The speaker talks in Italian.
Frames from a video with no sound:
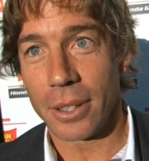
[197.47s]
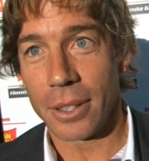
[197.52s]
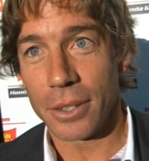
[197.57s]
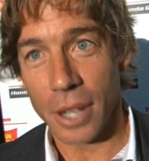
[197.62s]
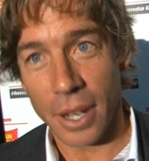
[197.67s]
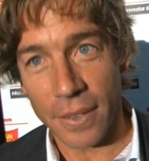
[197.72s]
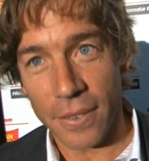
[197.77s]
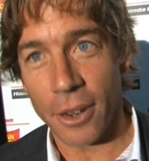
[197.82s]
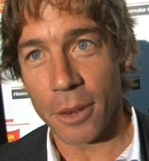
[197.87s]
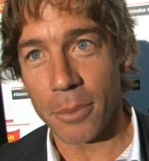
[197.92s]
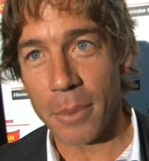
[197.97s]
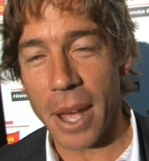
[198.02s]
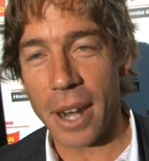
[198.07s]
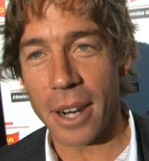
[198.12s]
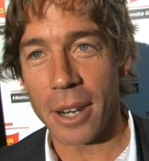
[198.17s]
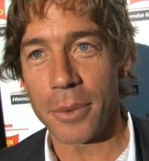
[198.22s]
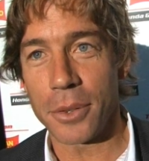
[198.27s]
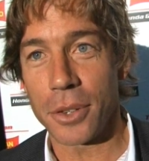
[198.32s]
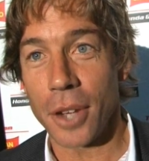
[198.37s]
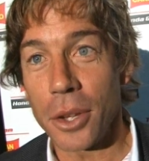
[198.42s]
Bisogna
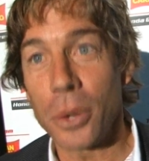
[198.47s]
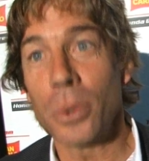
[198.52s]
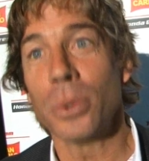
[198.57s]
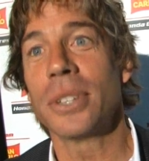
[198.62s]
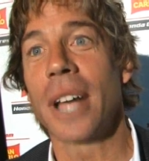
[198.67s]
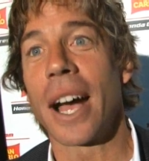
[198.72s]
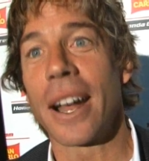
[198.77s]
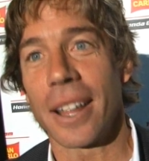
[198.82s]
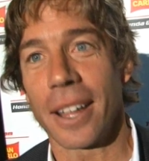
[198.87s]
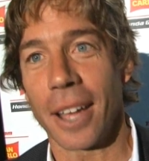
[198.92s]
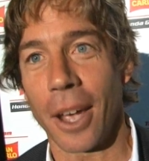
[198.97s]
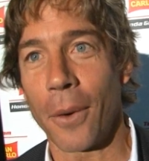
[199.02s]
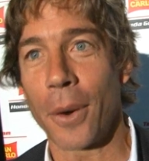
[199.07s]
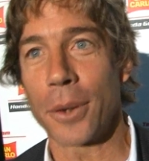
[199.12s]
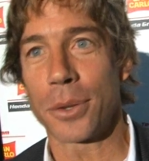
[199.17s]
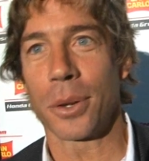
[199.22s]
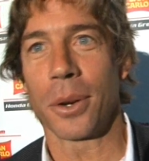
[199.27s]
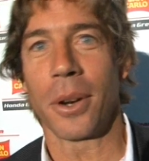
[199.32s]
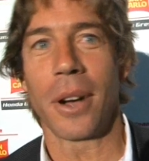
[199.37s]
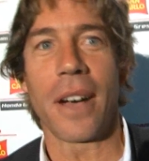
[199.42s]
formarli, bisogna aiutare che
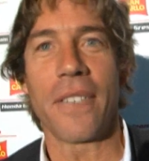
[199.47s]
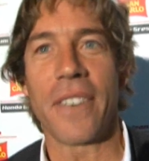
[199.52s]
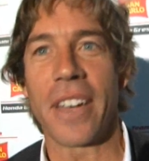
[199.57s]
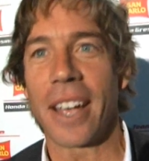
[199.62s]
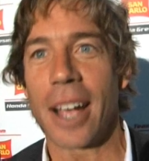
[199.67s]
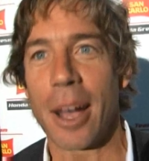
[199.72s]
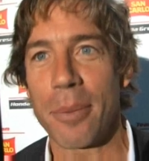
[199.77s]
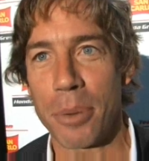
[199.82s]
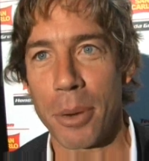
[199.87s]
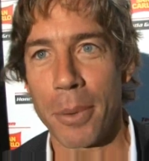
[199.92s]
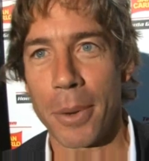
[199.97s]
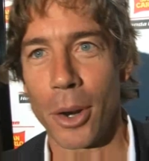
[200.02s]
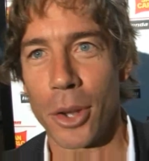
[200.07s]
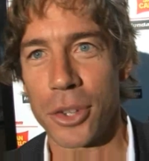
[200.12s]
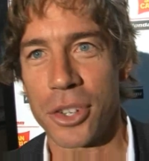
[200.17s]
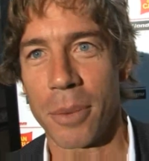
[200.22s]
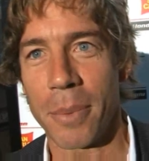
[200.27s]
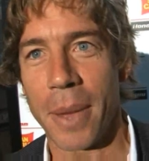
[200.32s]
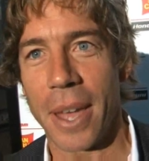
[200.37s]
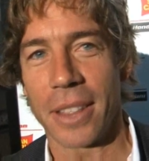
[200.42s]
questo avvenga più
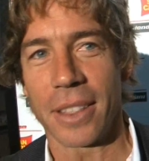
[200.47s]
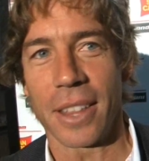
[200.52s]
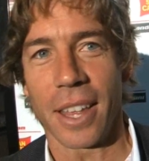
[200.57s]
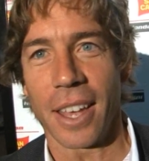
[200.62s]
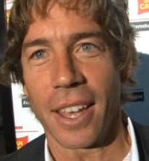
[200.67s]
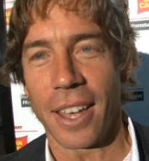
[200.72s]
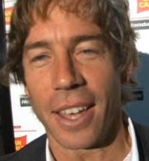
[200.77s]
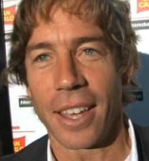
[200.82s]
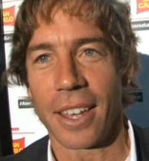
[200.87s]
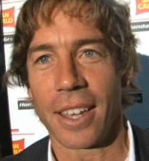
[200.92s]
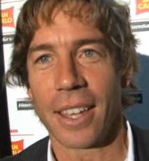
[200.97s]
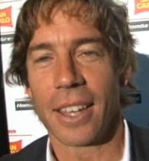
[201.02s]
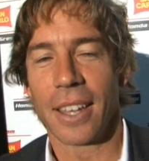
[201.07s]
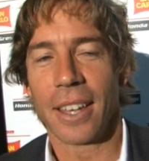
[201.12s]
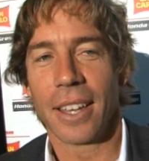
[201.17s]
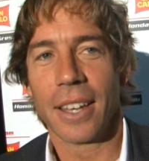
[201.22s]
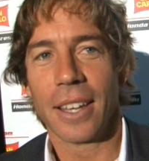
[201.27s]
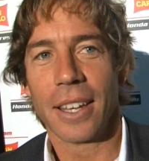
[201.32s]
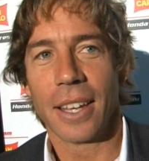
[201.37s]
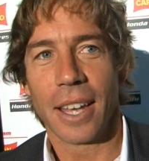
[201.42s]
velocemente e,
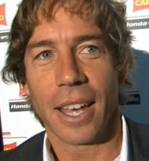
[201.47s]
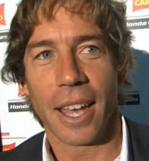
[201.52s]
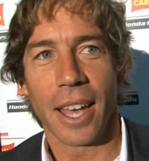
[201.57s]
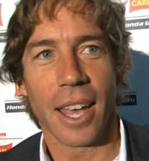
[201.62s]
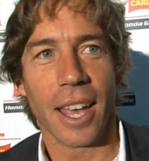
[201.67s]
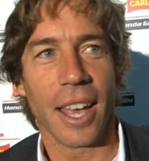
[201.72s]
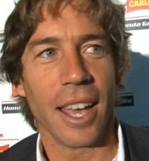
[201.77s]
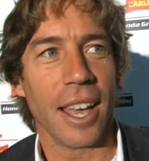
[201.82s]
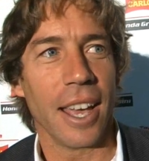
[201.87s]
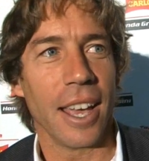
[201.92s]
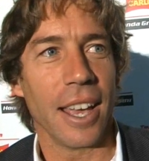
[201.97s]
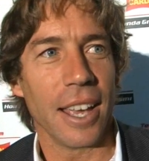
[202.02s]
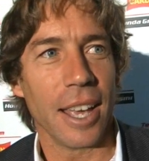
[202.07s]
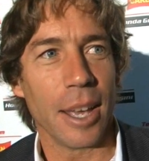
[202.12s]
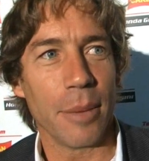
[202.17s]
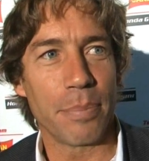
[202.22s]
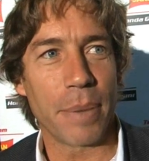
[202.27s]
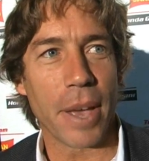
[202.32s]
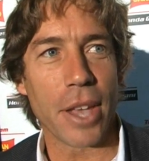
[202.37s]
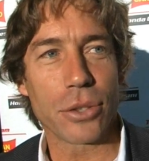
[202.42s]
eh,
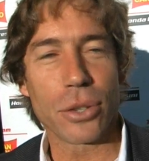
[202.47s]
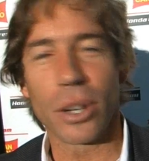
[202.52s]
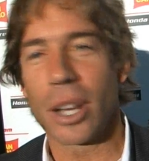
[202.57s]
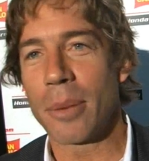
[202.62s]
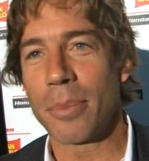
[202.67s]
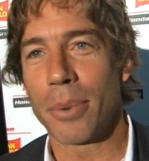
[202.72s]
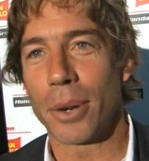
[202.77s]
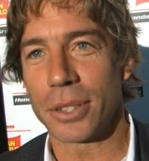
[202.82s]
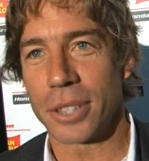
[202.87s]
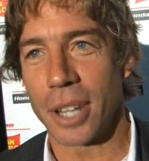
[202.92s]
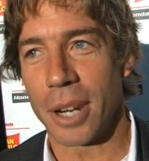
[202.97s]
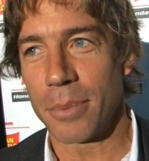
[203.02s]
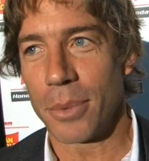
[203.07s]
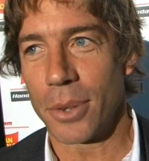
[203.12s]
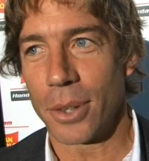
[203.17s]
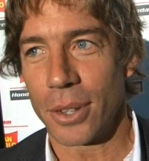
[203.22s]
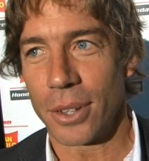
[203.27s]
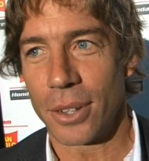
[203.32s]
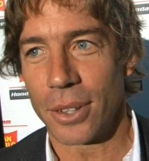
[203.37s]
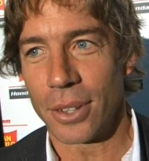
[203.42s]
e penso che
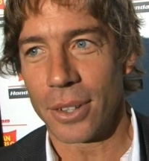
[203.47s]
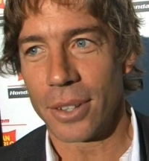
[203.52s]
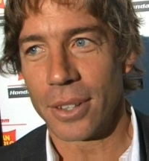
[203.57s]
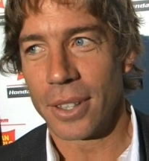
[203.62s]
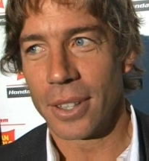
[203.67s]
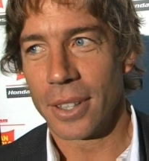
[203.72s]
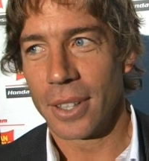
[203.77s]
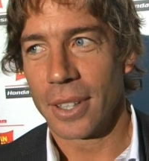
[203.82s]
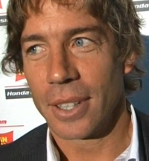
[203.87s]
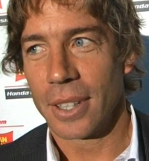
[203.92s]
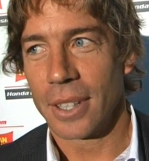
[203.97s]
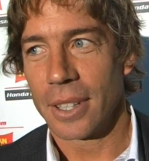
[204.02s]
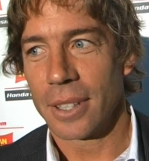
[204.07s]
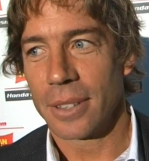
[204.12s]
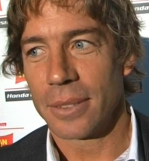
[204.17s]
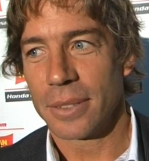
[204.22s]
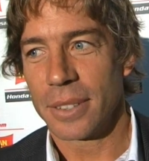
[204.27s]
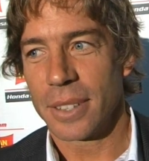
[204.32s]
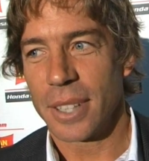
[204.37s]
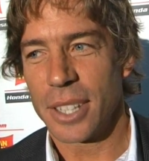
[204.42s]
potremo
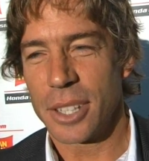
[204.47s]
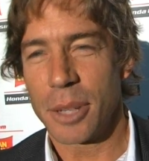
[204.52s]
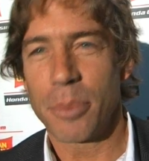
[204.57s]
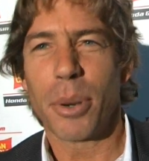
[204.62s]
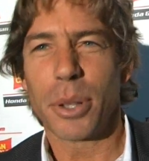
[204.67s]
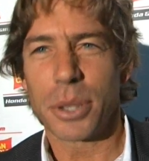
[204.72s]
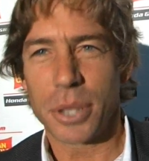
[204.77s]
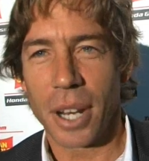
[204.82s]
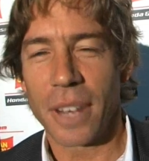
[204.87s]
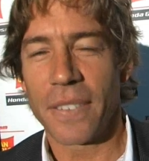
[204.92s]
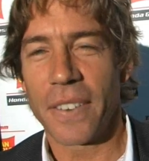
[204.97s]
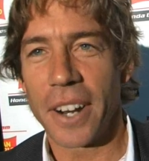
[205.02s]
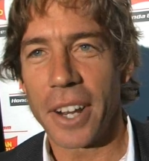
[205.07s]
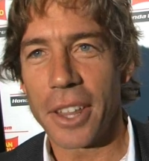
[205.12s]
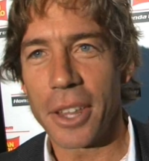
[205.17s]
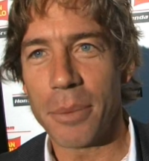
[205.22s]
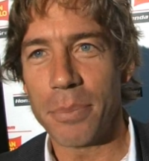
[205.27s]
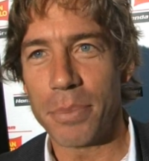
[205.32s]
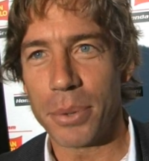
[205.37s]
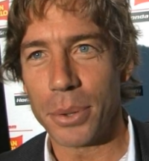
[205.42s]
che si potrebbe fare
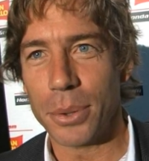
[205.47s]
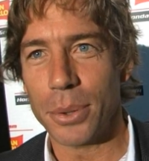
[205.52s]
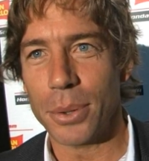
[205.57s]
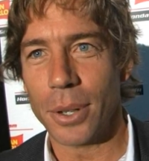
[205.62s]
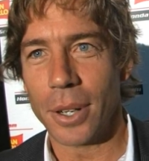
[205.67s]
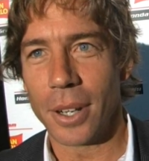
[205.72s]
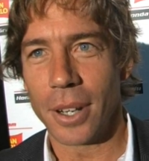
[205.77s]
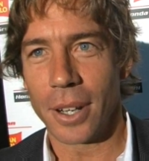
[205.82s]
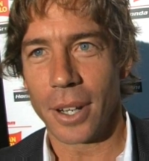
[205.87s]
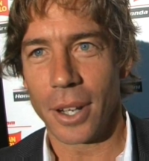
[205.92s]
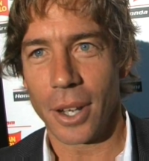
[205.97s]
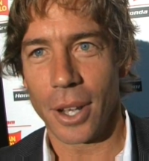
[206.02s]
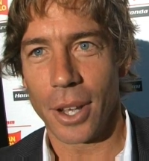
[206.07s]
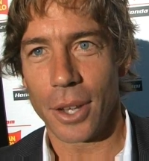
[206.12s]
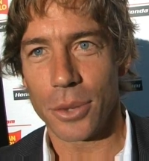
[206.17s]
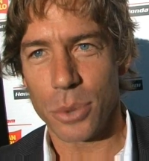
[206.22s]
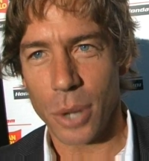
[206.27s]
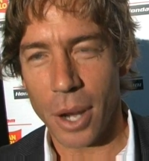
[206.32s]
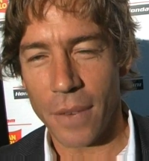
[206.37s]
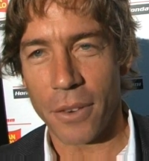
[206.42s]
di più
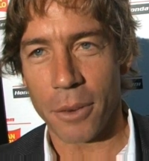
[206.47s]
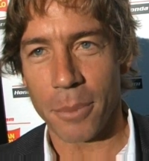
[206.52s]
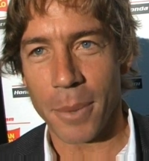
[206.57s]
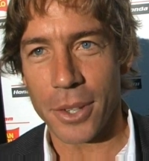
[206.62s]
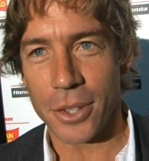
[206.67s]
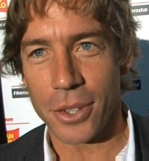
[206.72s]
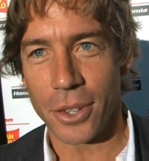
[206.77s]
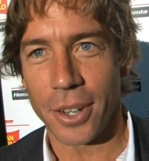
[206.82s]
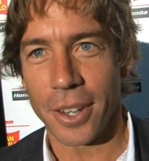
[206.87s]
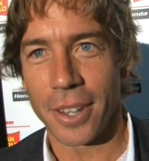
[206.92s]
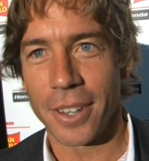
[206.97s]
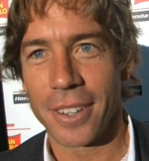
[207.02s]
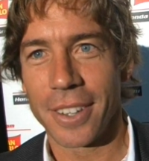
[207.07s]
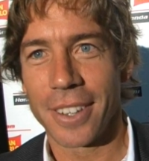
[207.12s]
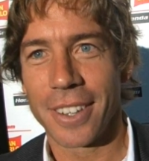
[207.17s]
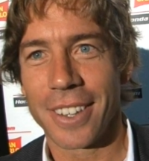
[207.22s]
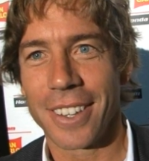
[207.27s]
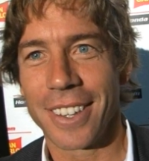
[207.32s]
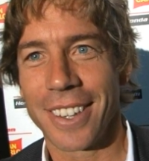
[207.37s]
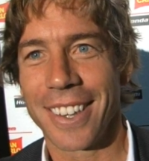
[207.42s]
uh, sulla formazione.
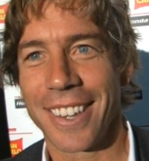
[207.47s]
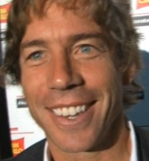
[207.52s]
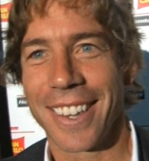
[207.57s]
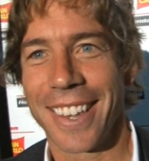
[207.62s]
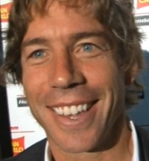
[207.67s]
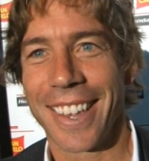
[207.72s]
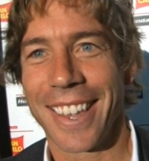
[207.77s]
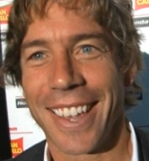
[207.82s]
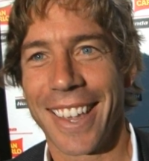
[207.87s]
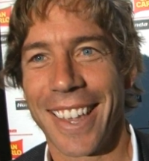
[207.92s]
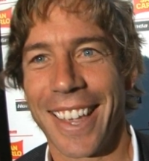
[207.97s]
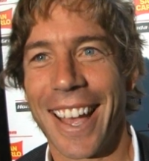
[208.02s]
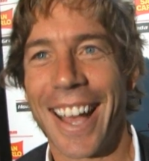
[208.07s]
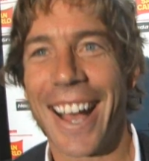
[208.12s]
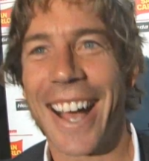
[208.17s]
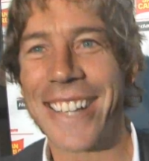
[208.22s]
Grazie.